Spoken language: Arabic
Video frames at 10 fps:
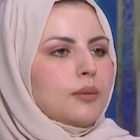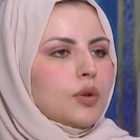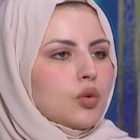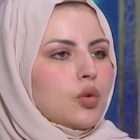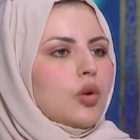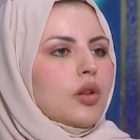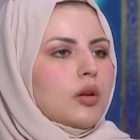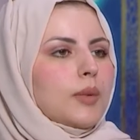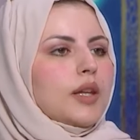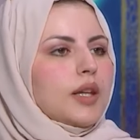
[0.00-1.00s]
عم بتكون
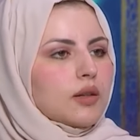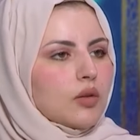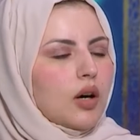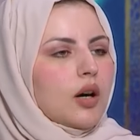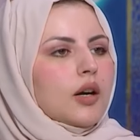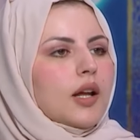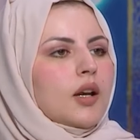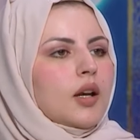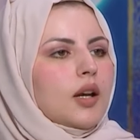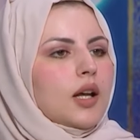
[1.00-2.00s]
ضمن إطار
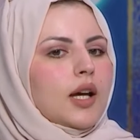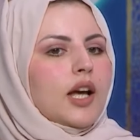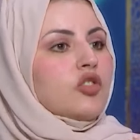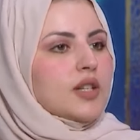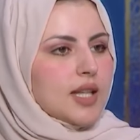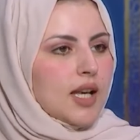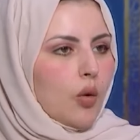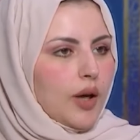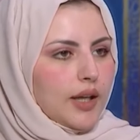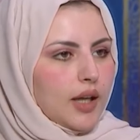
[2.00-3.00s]
الأجهزة
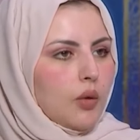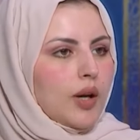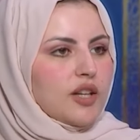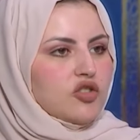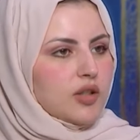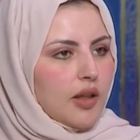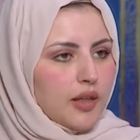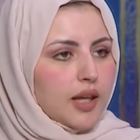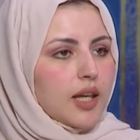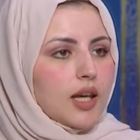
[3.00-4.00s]
اللوحية والأجهزة صحيح.
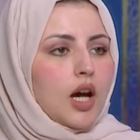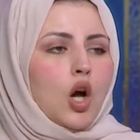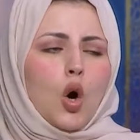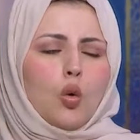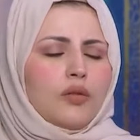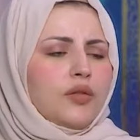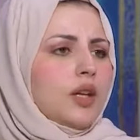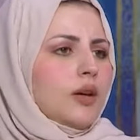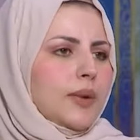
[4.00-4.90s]
الذكية وفي